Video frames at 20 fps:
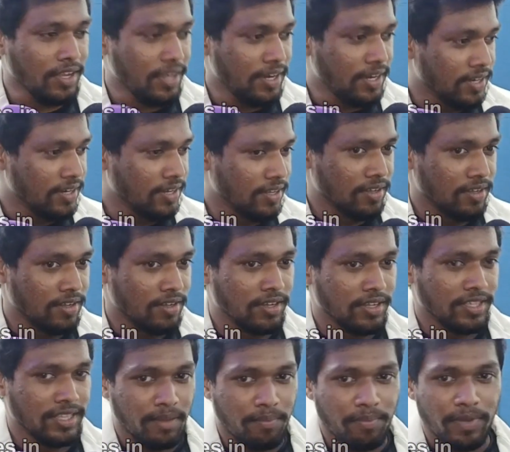அண்ட் uh,
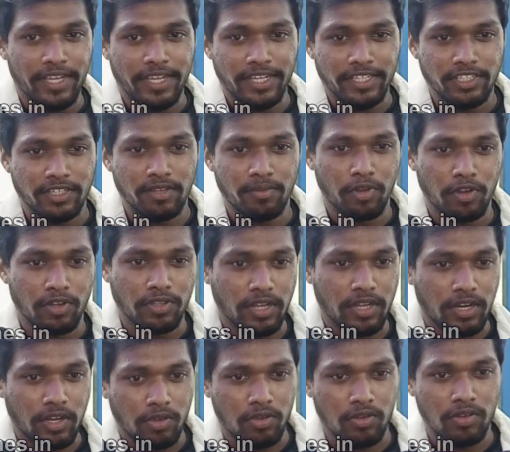இந்த அப்ளிகேஷனை
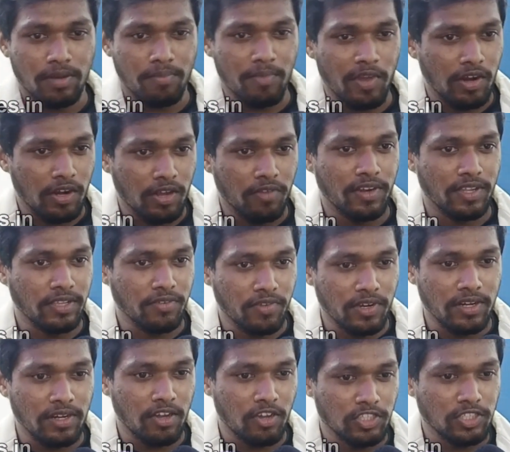பொறுத்தளவுக்கும் நம்ம ஆல் ஓவர் த
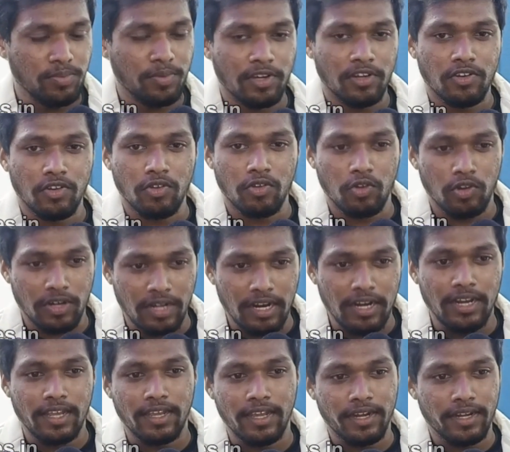வேர்ல்ட் லான்ச் பண்ணுறோம் ஒரு
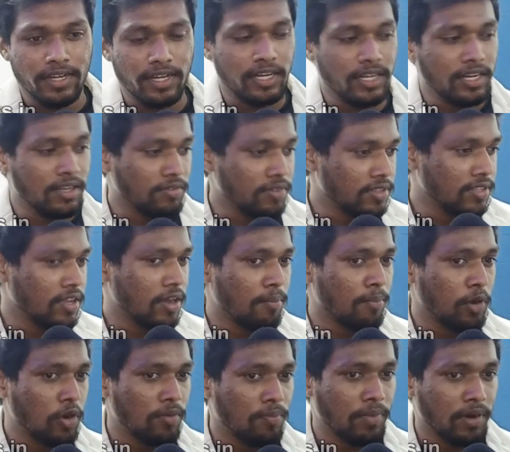நல்ல கண்டென்ட்டை வந்து
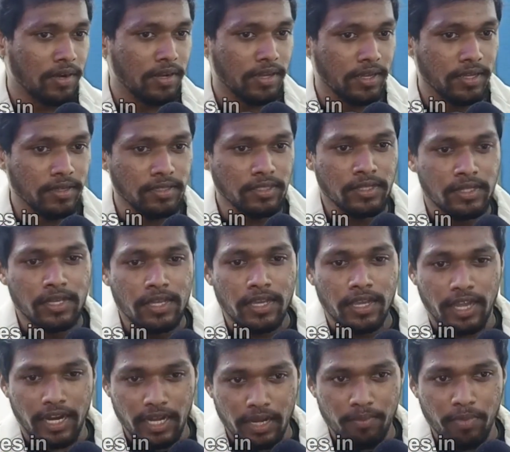அப்லோட் பண்ணுங்கள்
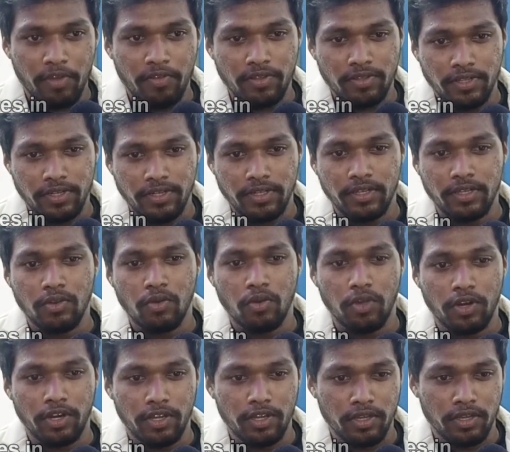கண்டிப்பாக வந்துட்டு
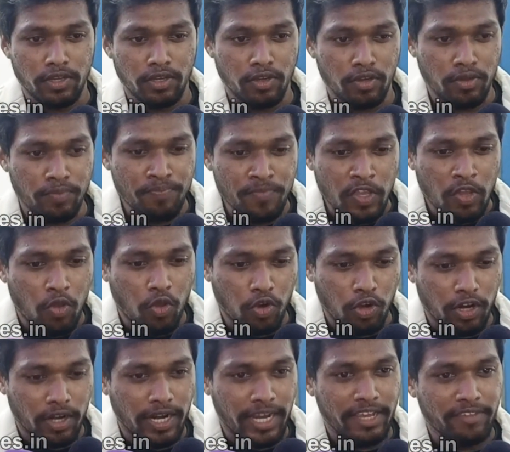ஒரு
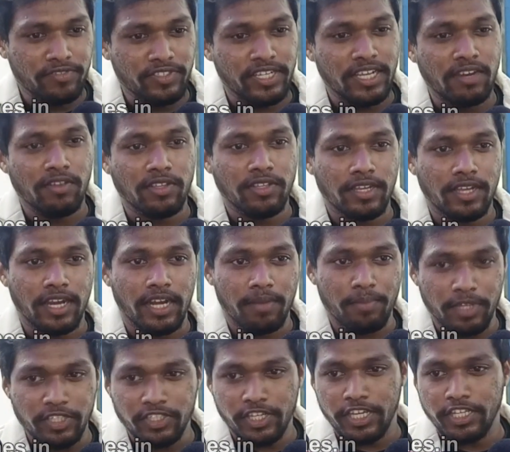உங்களோட லைஃப் ஸ்டைல் வந்து
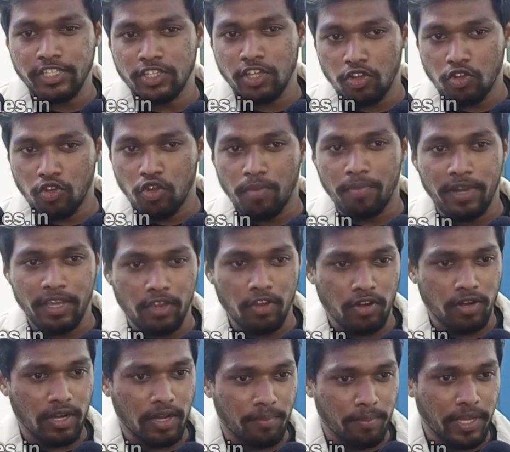கண்டிப்பாக சேஞ்ச் ஆகும் அப்படிங்கிற
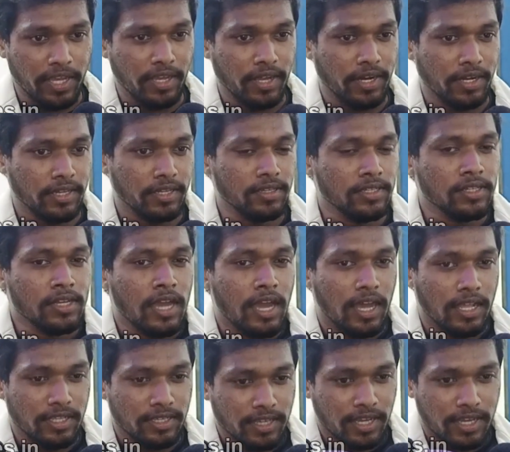ஒரு நம்பிக்கை இருக்குது
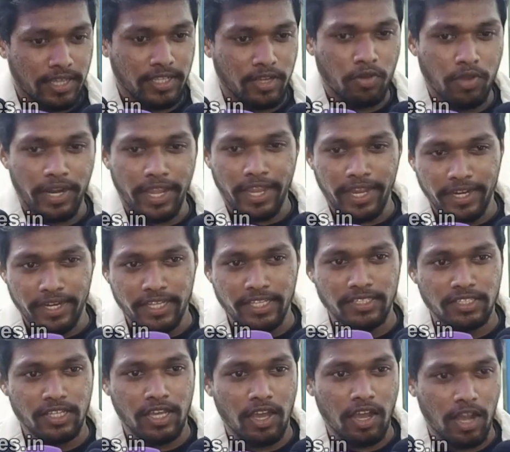அதுக்காக தான் ஒரு எயிட்
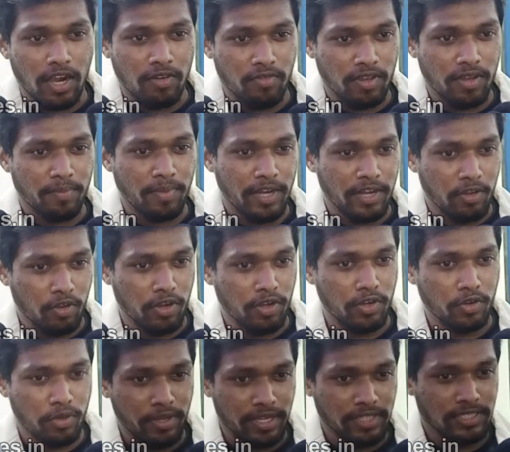இயர்ஸாக ஹார்ட் ஒர்க் பண்ணி ஒரு
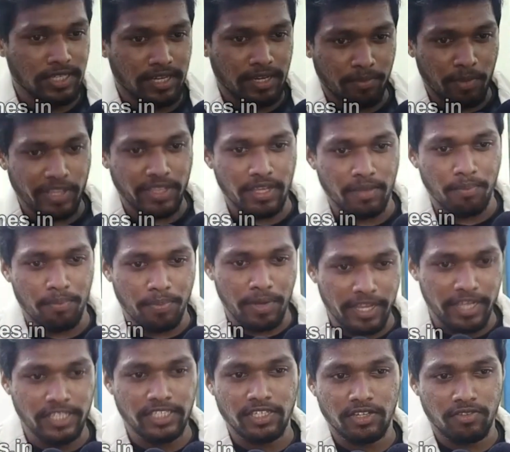டூ இயர்ஸில் நம்ம இந்த
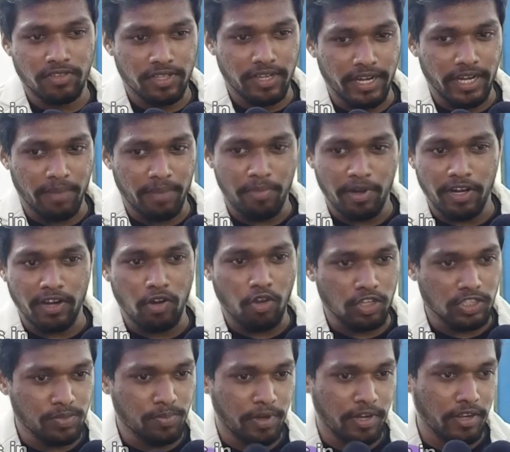அப்ளிகேஷனை வந்து ரெடி பண்ணி
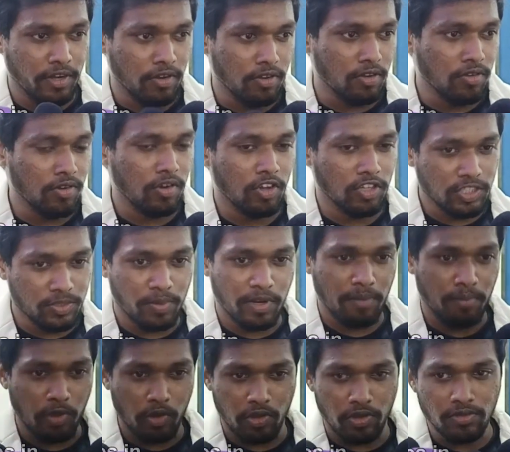லான்ச் பண்ணியிருக்கோம் லான்ச்
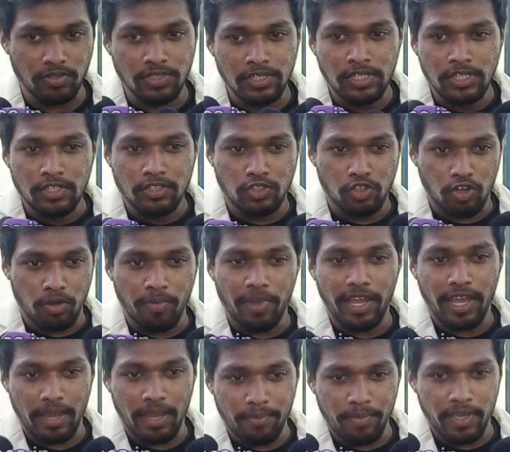பண்ண போகிறோம் ஸோ ரொம்ப
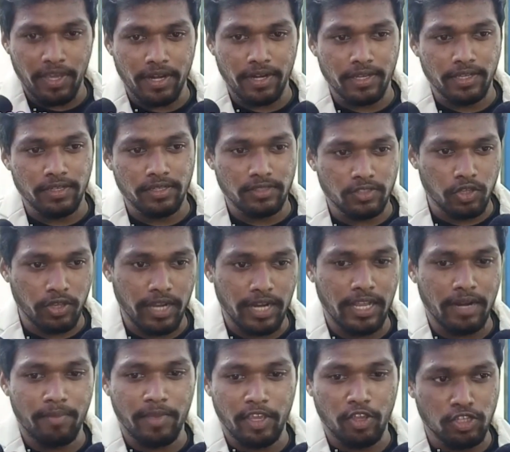ஹாப்பியாக இருக்குது ஸோ
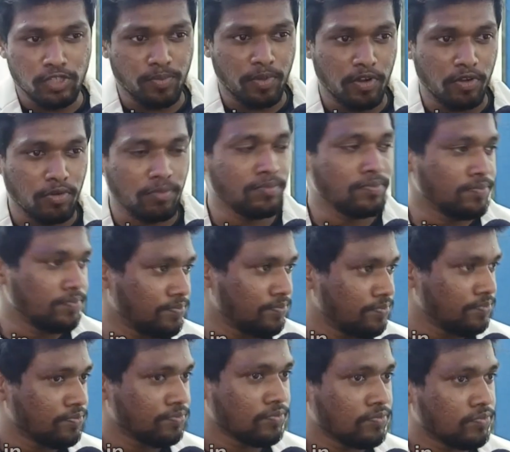எல்லாருமே யூஸ் பண்ணோம்
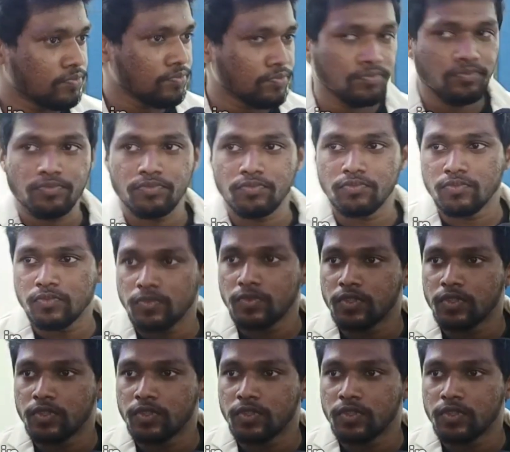என்ன மாதிரியான